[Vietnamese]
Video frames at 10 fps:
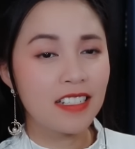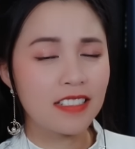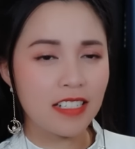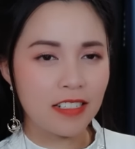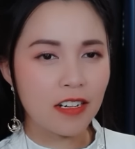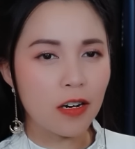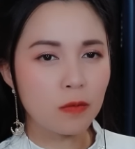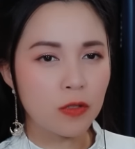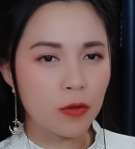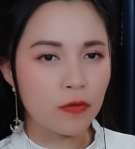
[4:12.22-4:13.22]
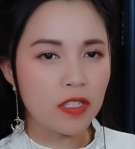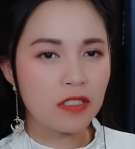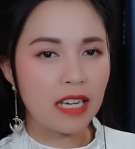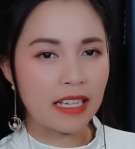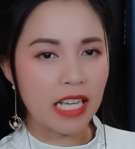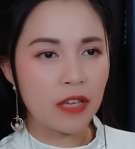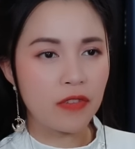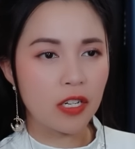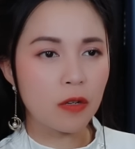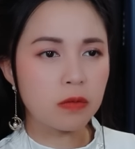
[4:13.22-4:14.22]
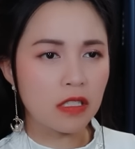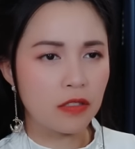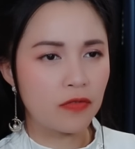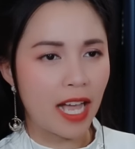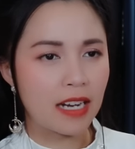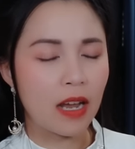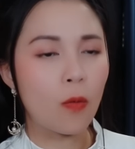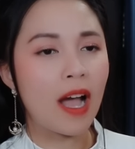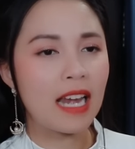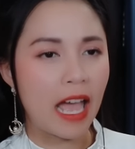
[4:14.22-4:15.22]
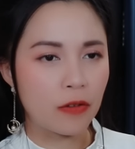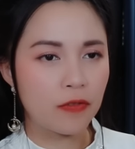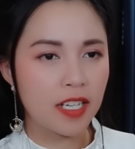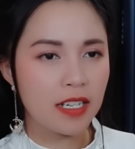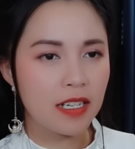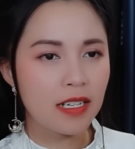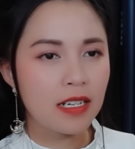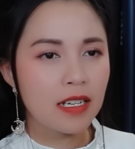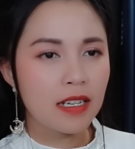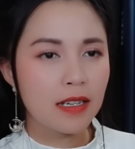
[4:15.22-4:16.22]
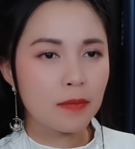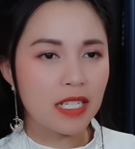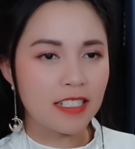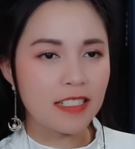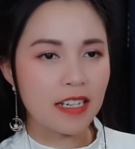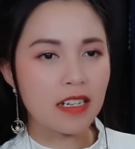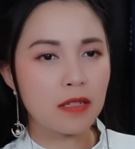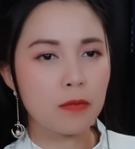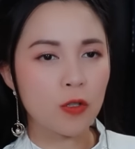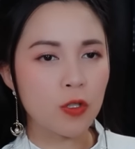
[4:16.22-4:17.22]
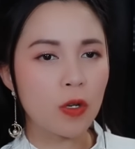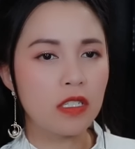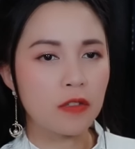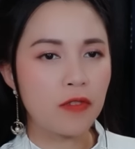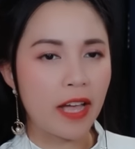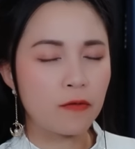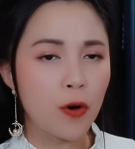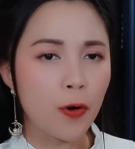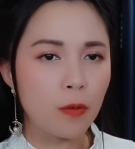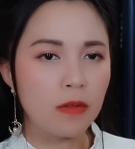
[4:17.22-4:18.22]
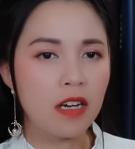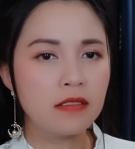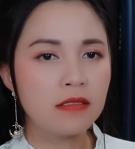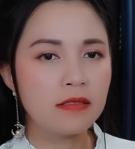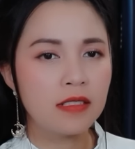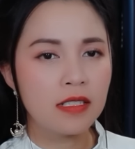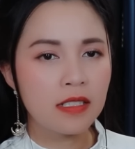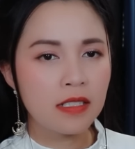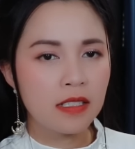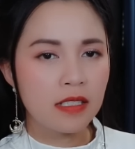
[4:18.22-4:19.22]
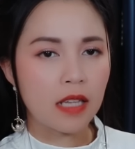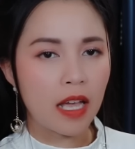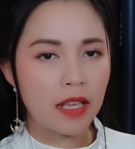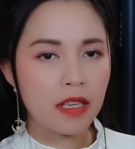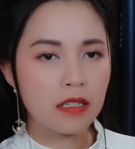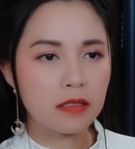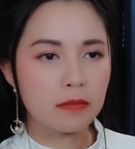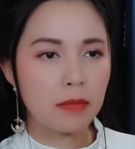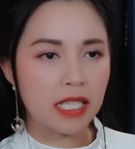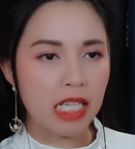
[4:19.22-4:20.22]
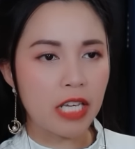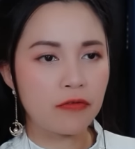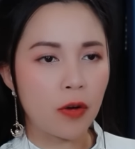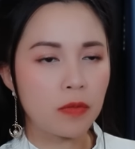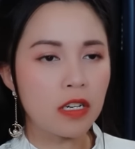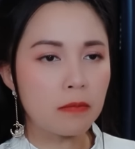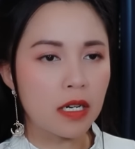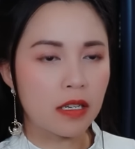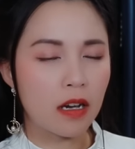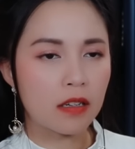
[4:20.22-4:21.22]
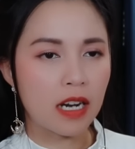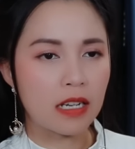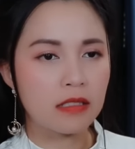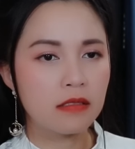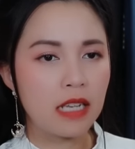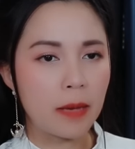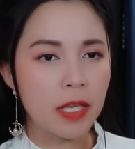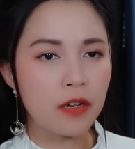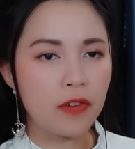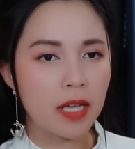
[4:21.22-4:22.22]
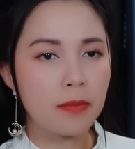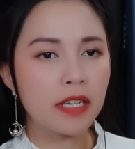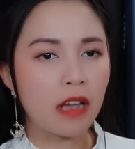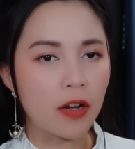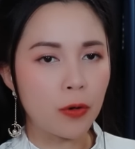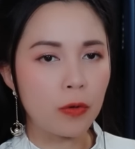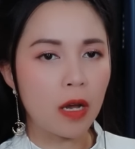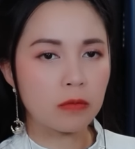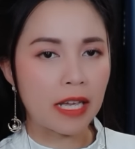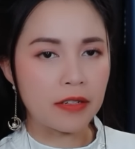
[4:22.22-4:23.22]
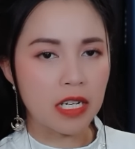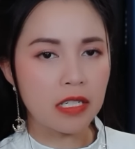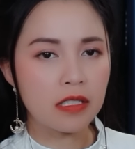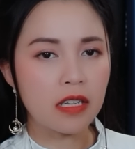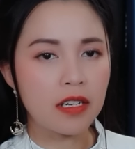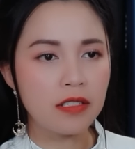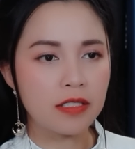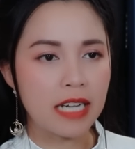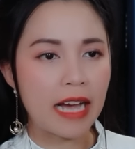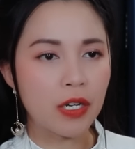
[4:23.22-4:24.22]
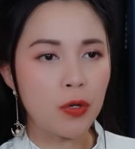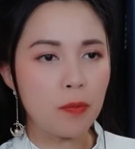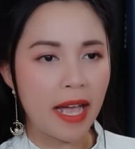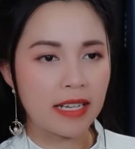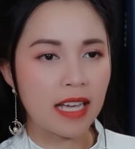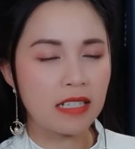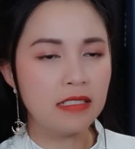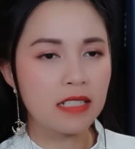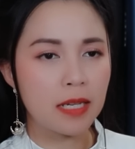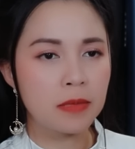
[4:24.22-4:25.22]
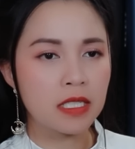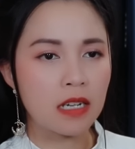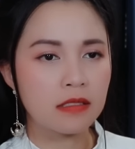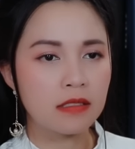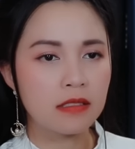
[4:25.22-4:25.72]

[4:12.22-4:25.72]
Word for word: Chỉ có ông chủ vương là thấy việc đúc tượng vàng là quá lãng phí, bởi sẽ cần một số lượng vàng vô cùng lớn. Thế nhưng, Bạch Tiên Phong nhất mực cho rằng làm như vậy mới tỏ đủ lòng thành kính tới người đã cứu mạng cả Hương Kim Sơn